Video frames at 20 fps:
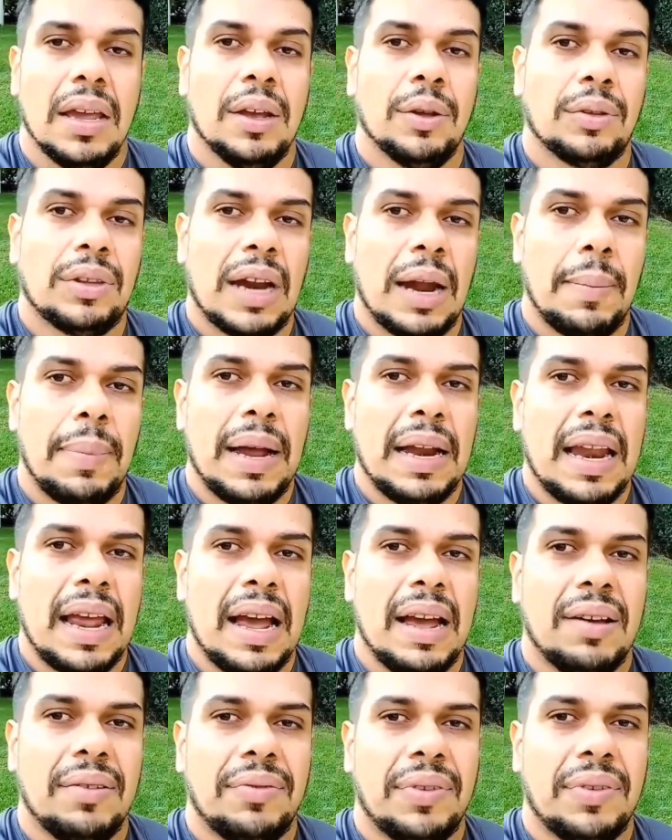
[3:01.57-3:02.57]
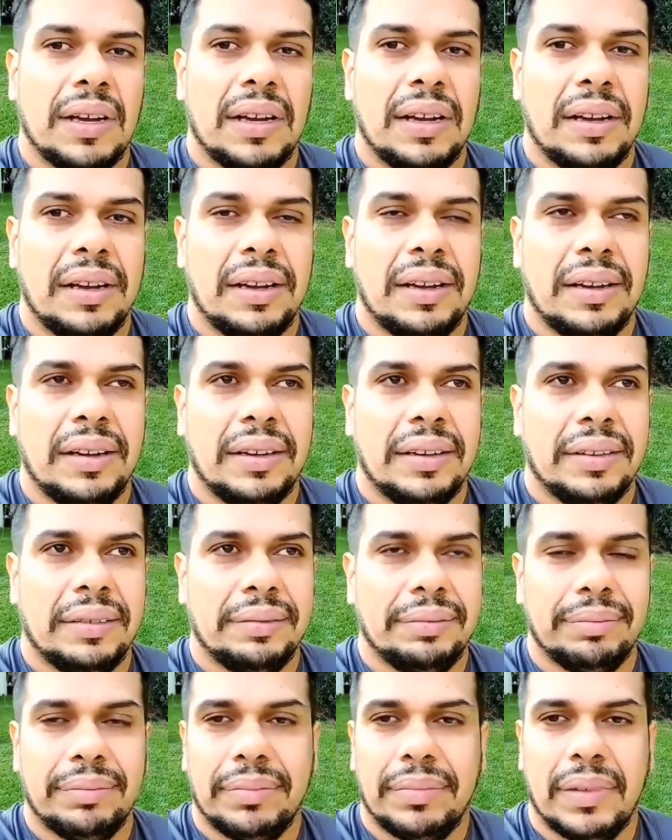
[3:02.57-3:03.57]
Eu trabalhava
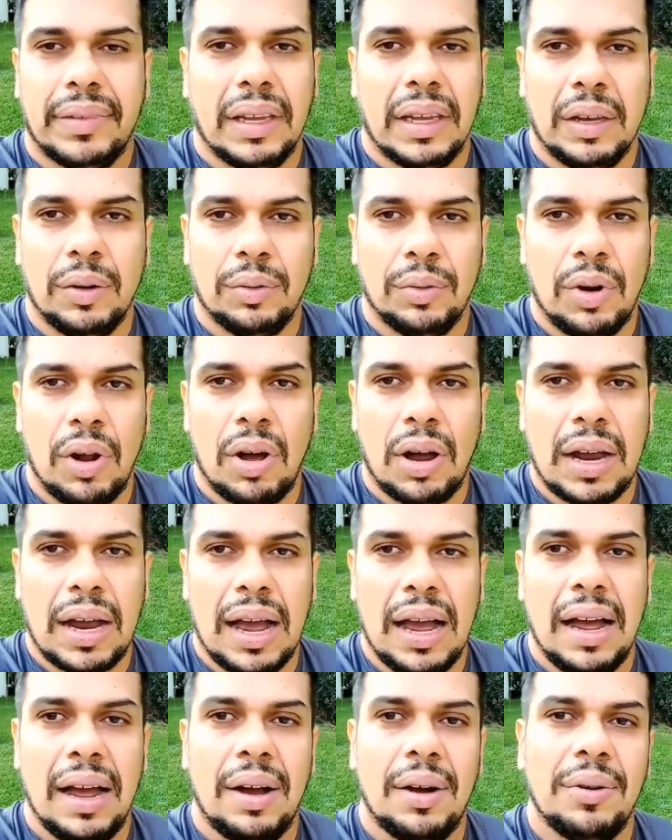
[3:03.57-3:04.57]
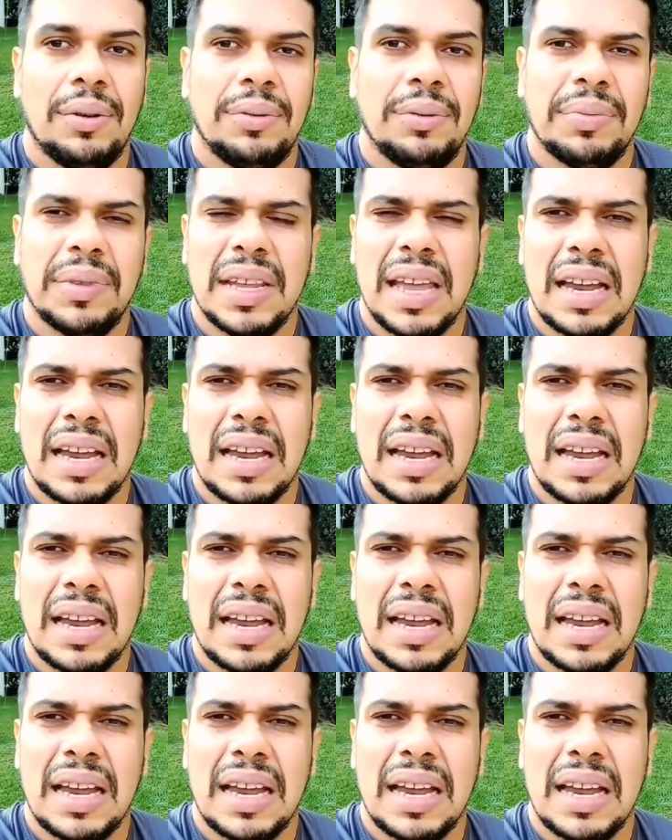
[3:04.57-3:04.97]
em um local